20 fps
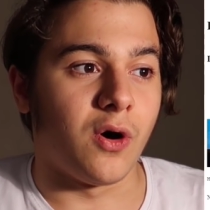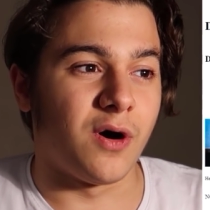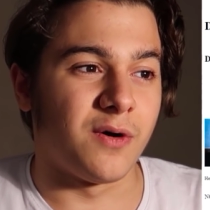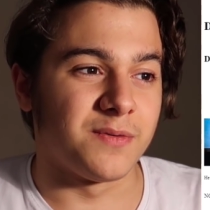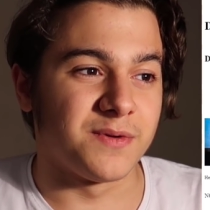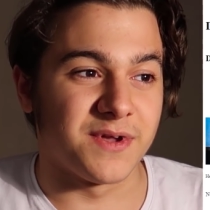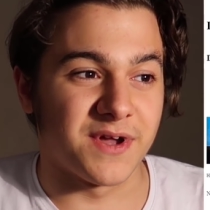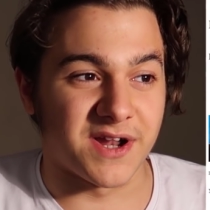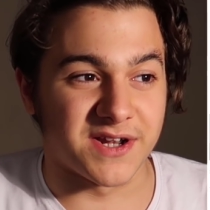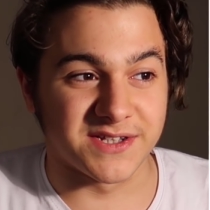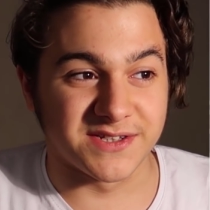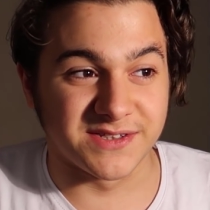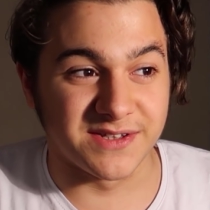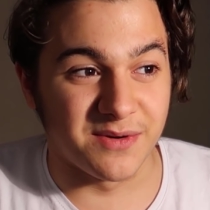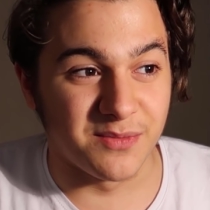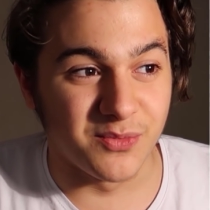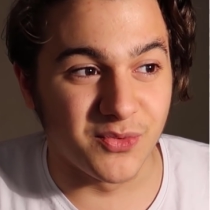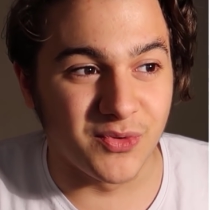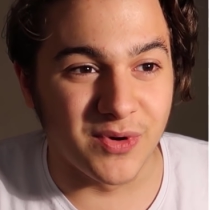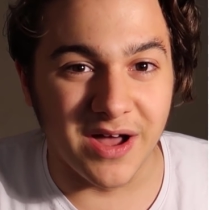Abi
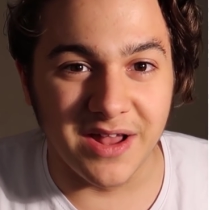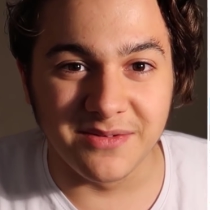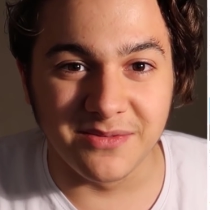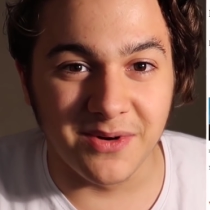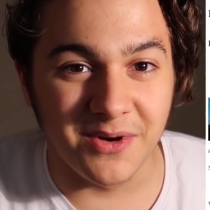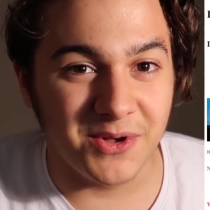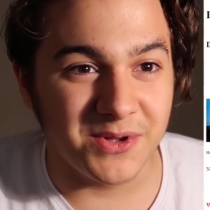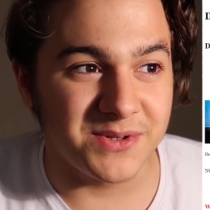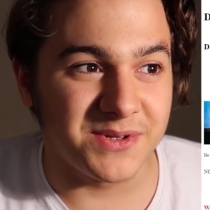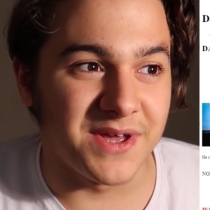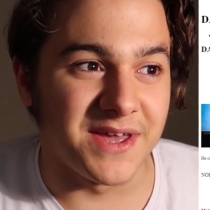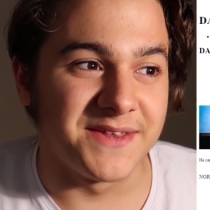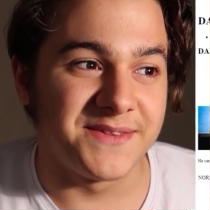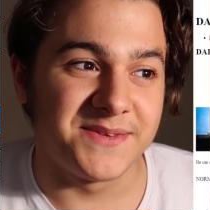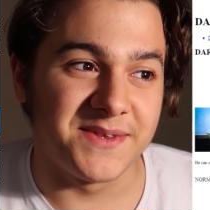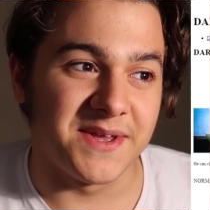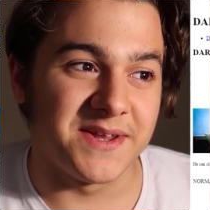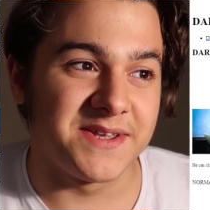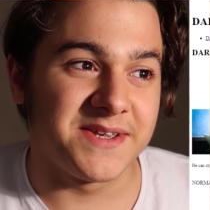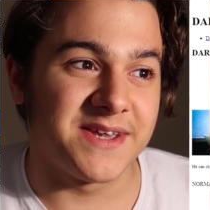gerçekten bu galiba en
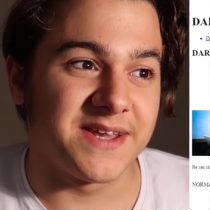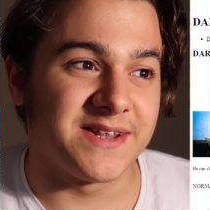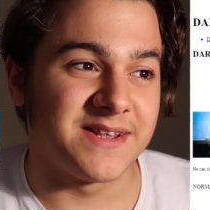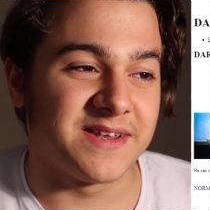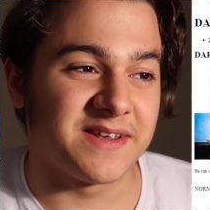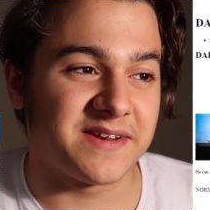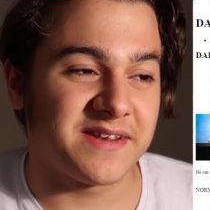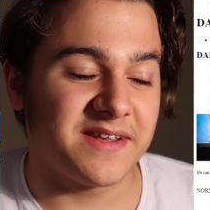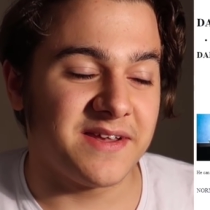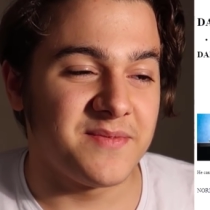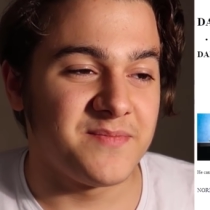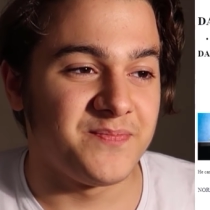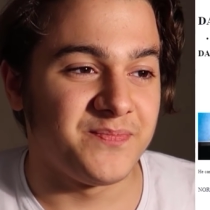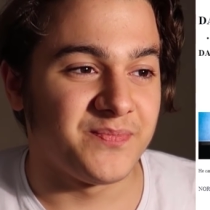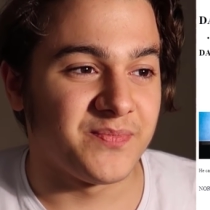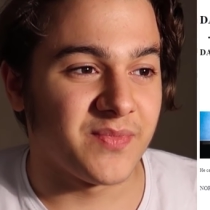tehlikelilere.